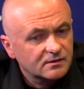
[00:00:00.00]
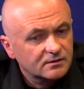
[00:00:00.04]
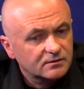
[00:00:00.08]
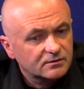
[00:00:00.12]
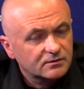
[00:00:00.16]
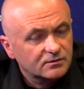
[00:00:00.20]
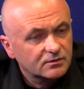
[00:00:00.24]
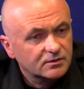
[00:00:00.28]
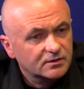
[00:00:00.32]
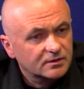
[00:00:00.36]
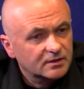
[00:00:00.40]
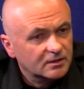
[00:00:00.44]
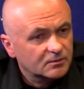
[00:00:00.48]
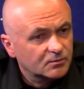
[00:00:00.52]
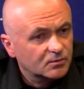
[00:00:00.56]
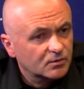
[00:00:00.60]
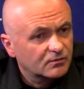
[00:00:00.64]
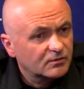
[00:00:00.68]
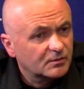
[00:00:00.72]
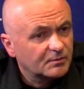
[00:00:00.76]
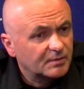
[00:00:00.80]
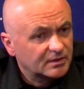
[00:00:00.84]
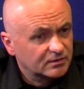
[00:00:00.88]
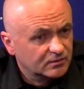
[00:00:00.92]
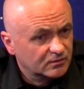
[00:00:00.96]
to jednak było
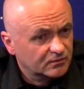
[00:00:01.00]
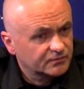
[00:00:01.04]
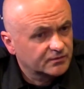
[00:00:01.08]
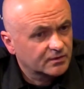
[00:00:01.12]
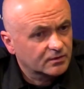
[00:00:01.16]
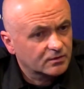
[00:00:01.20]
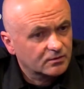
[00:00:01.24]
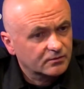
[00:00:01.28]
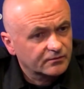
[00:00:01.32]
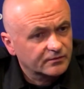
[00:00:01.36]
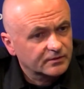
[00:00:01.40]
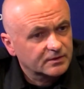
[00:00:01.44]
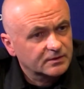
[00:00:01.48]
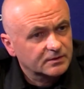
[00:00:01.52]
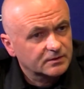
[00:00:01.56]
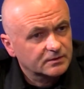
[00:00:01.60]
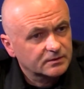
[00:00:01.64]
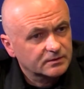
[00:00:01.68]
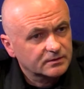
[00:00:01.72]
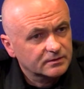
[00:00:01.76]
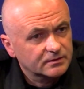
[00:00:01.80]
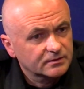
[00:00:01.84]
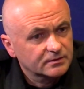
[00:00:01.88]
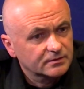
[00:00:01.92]
wypadków drogowych.